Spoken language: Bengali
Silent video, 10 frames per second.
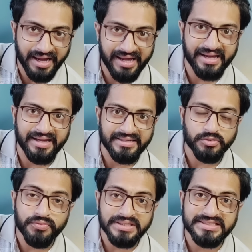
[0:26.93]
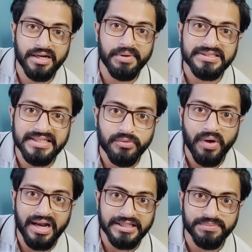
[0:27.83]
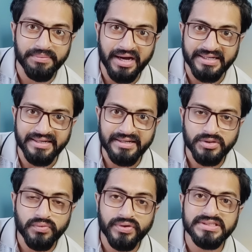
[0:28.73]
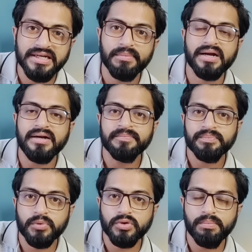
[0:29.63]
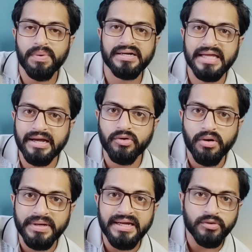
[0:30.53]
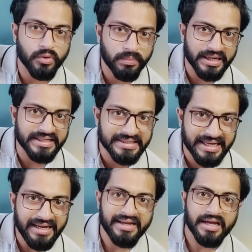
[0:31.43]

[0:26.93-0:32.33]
হ্যাঁ তুফান সিনেমার সিকুয়াল আসবে ভাই তুফান সিনেমার প্রথম পার্ট দেখানো হবে কোরবানি ঈদে